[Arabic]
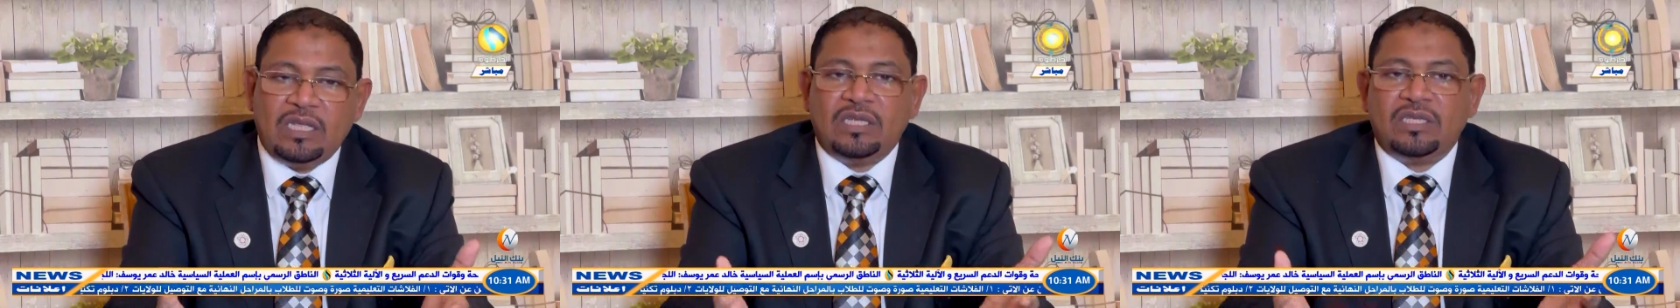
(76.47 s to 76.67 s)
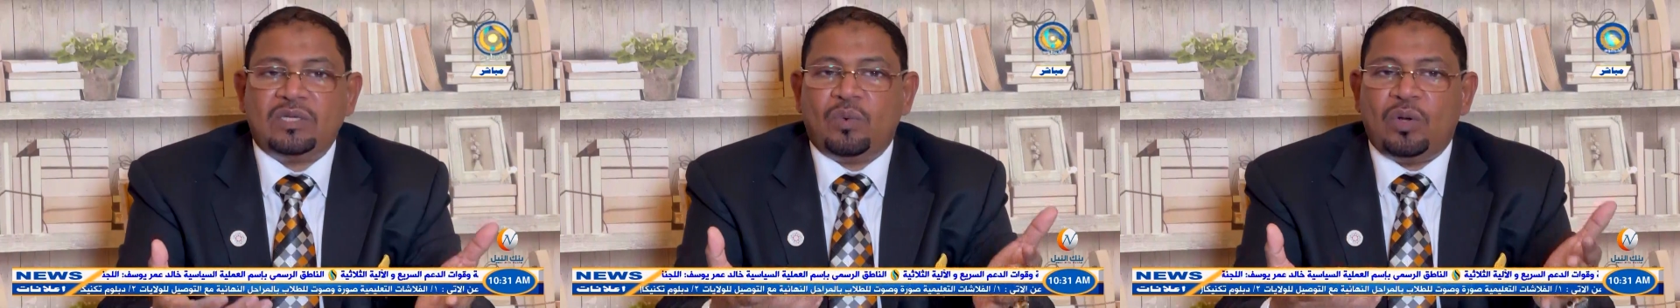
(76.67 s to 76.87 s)

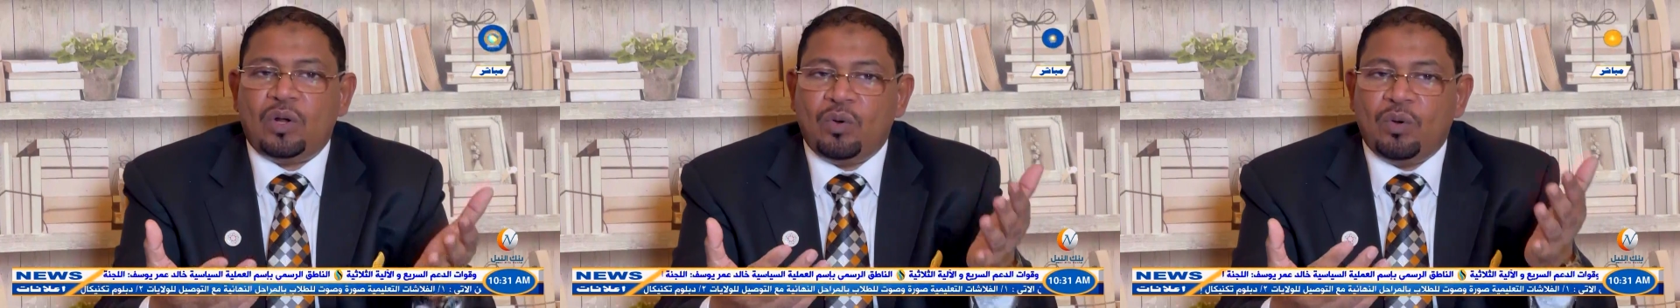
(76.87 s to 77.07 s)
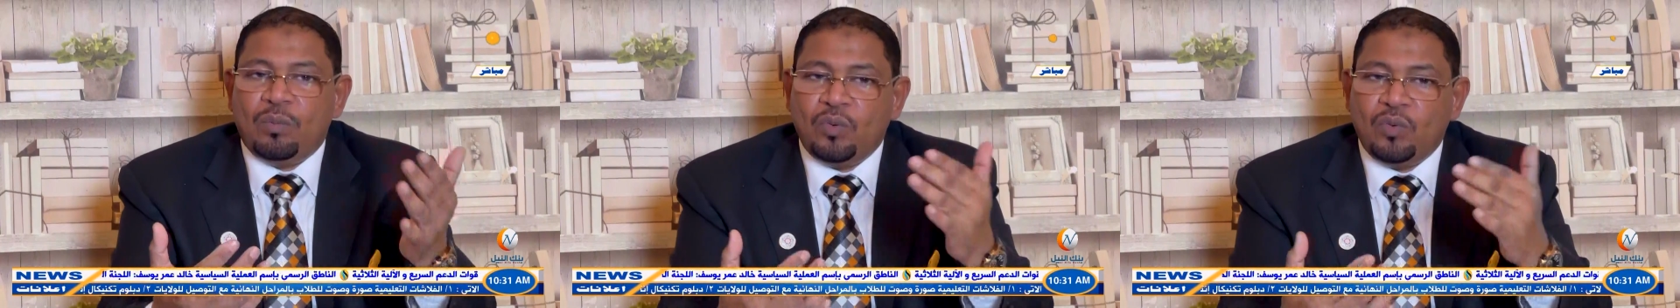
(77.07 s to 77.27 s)

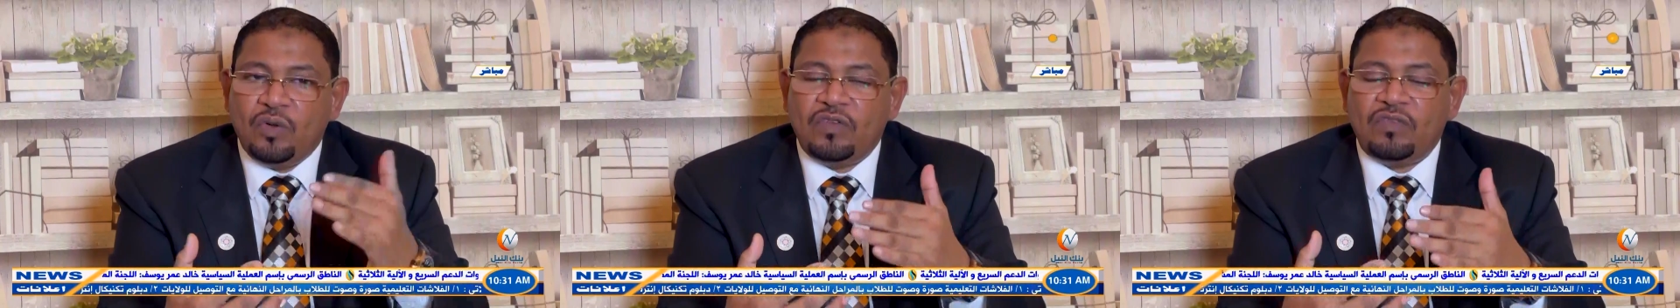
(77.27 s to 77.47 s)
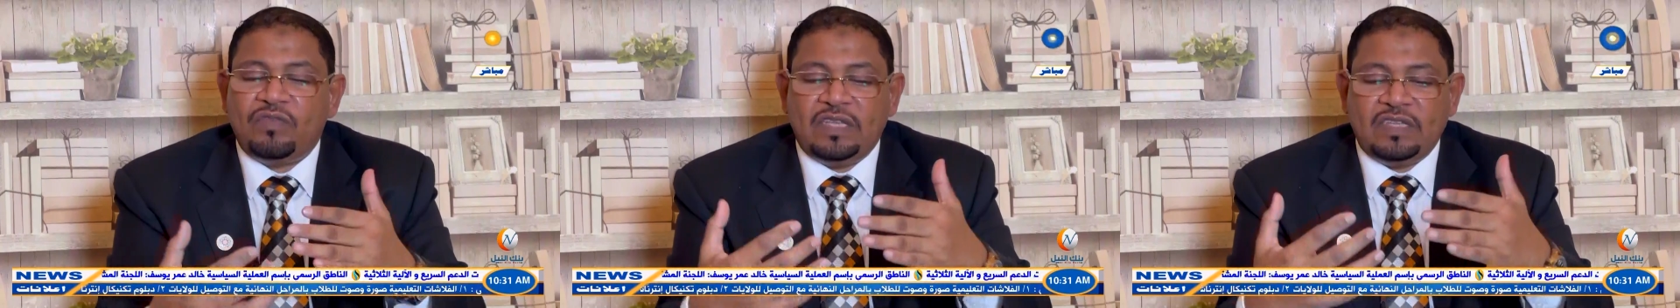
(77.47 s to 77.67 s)
والقبول
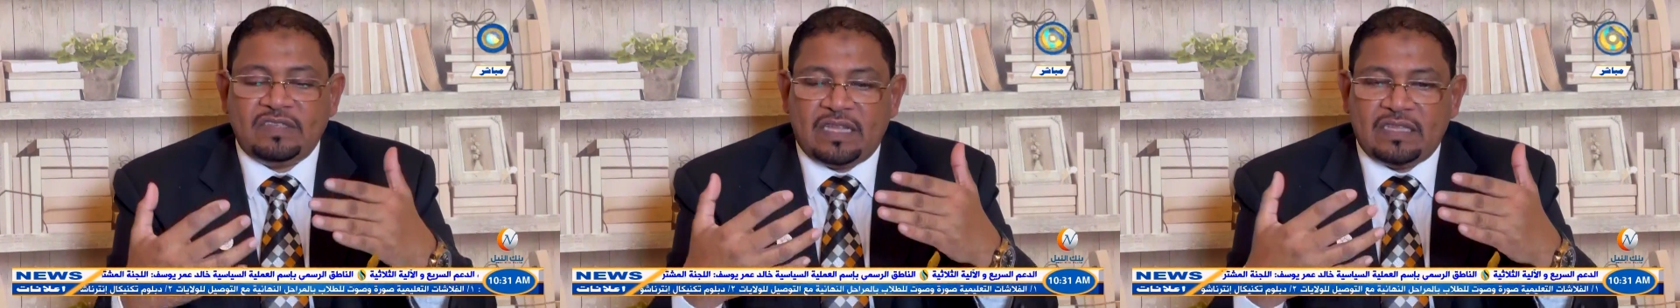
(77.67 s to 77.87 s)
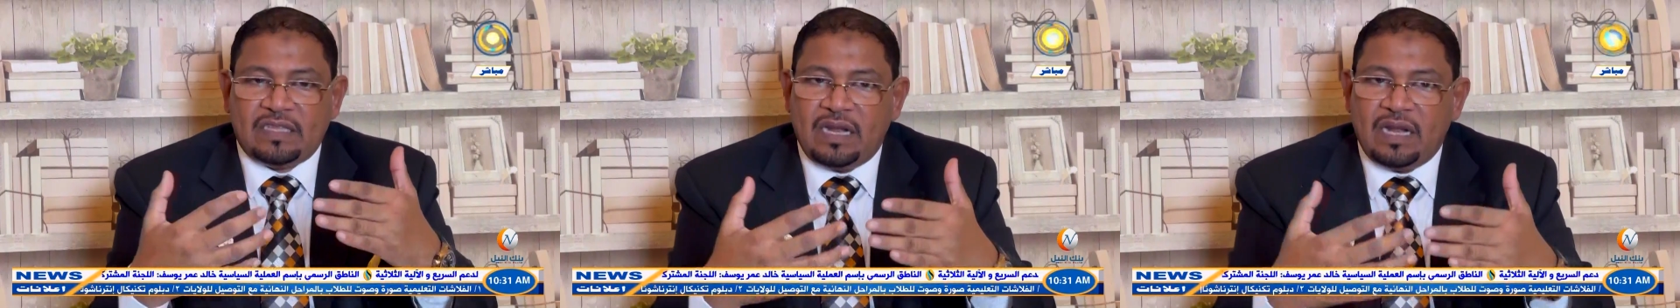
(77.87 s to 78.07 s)
اذا
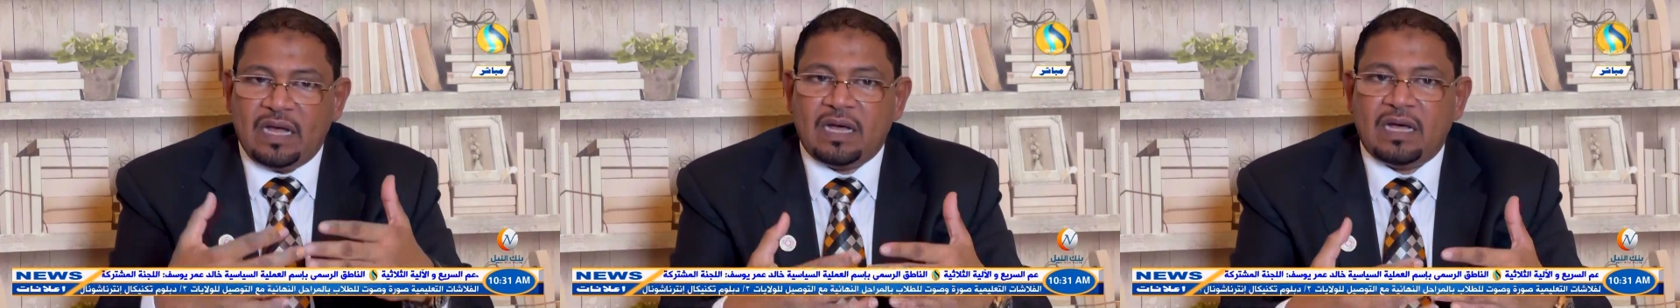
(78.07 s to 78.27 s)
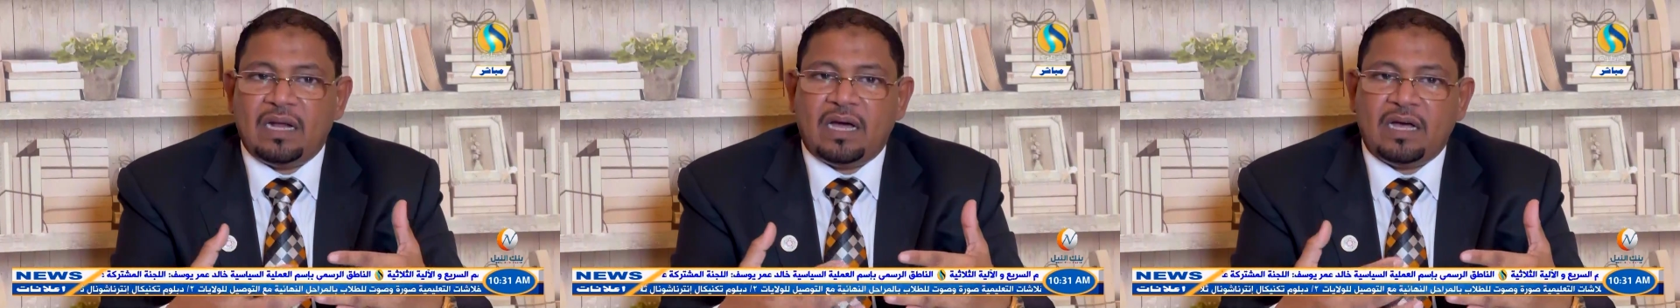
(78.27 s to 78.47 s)
تلاقى
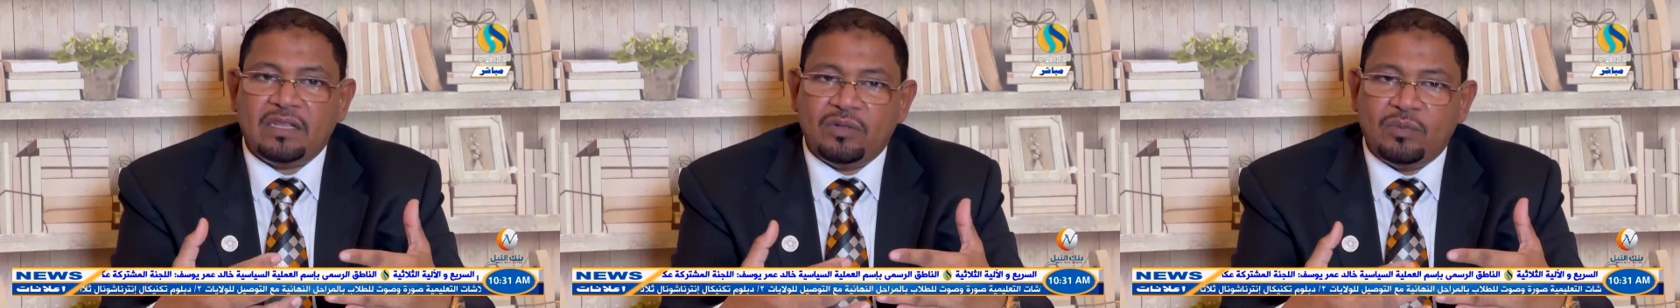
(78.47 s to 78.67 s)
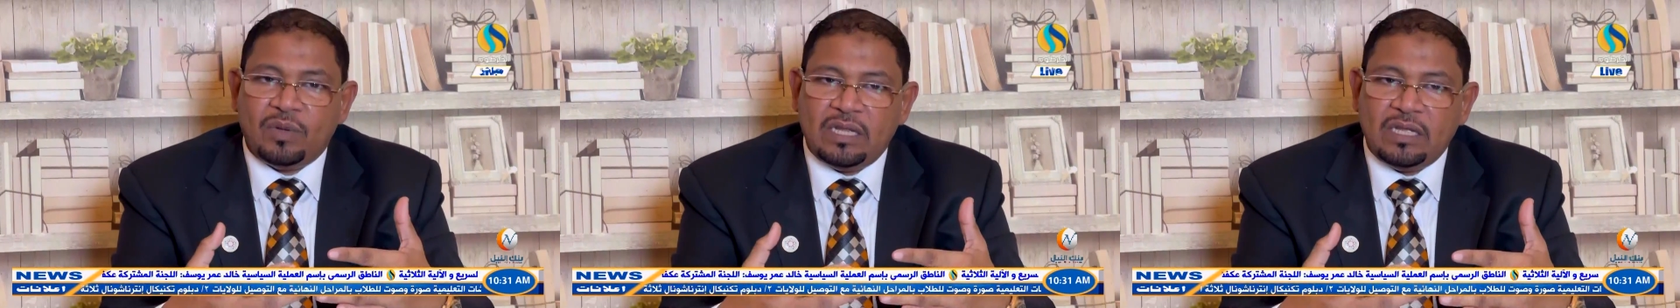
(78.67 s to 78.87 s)
العرض
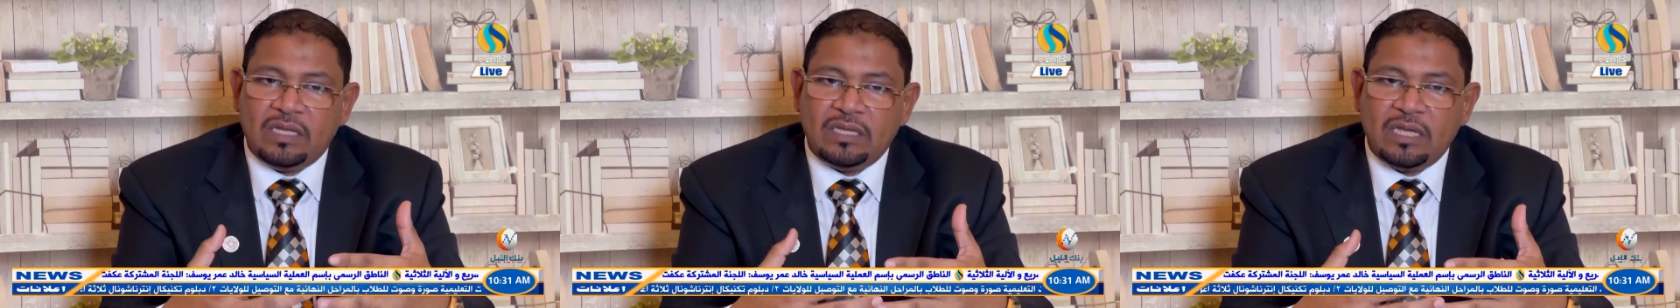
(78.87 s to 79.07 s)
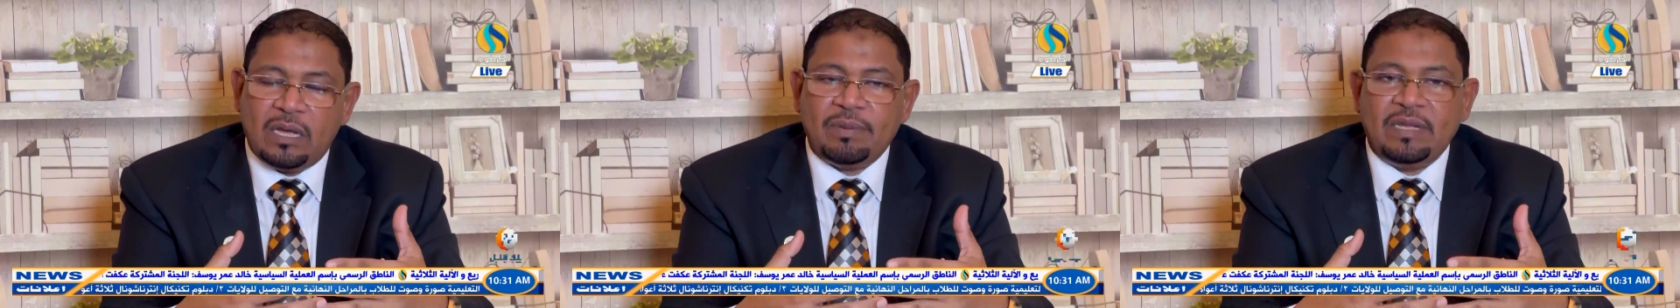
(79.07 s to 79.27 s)

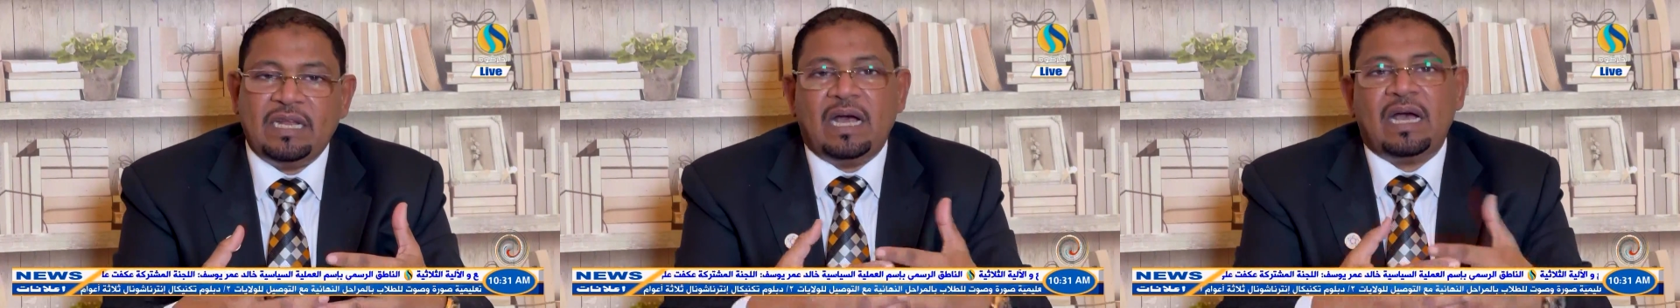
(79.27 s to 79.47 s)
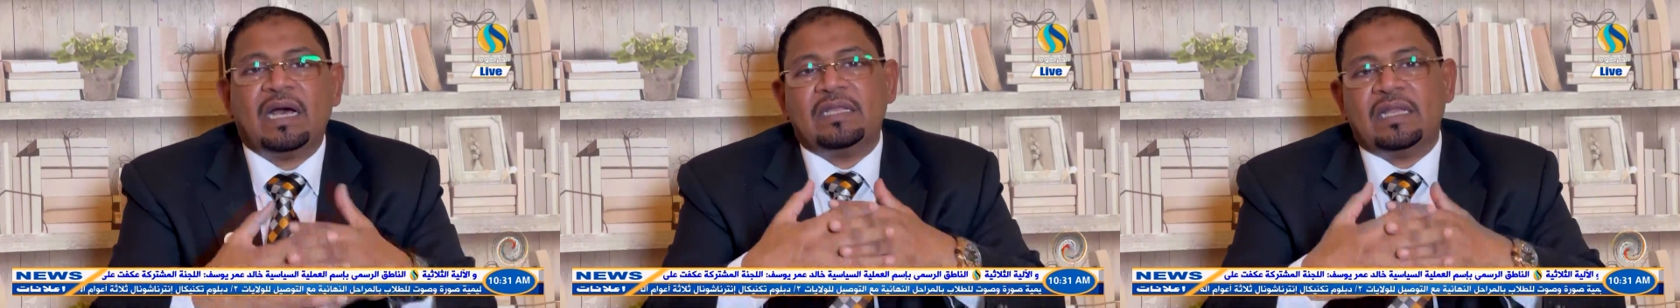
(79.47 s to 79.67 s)
والايجاب
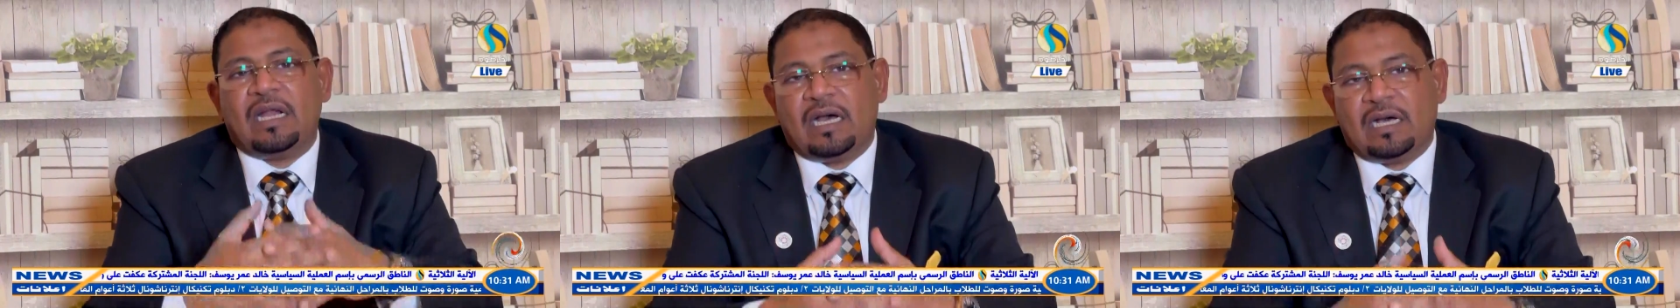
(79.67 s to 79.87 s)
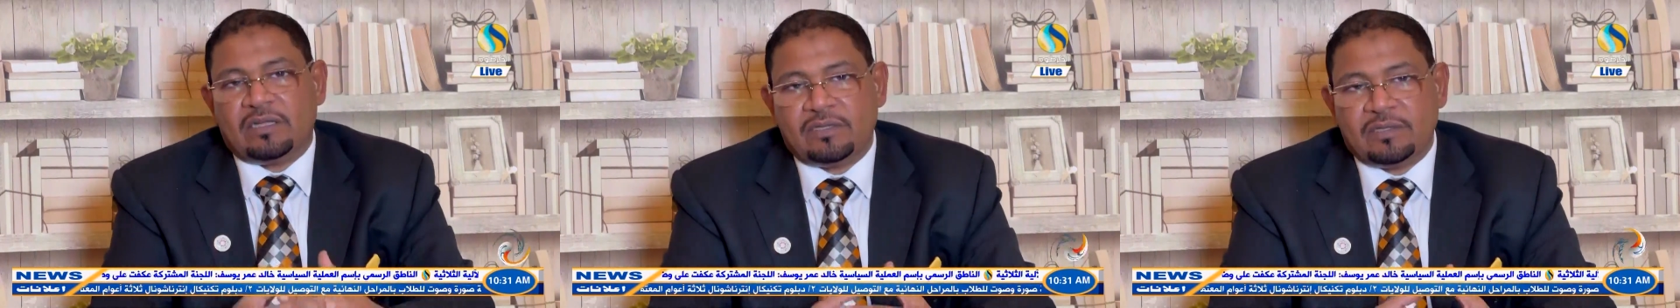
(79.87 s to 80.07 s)
انعقد
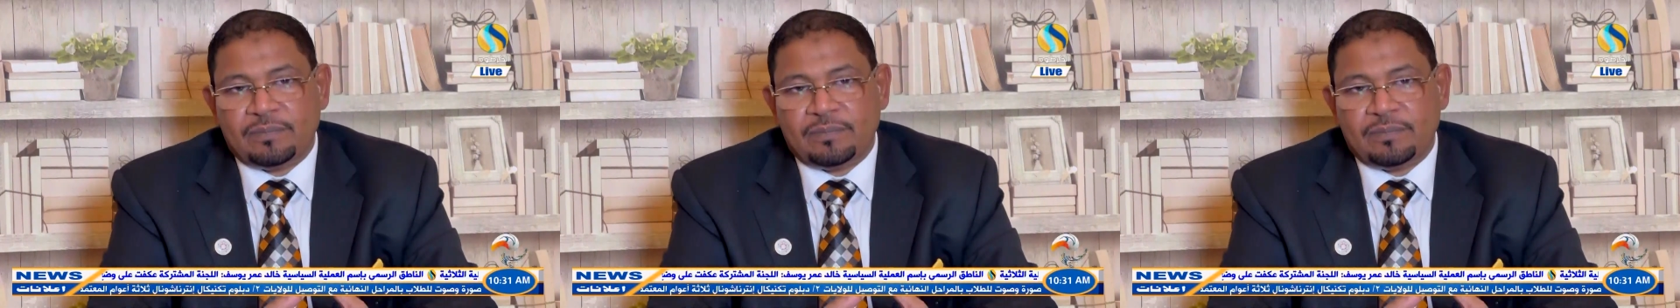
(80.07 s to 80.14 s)
العقد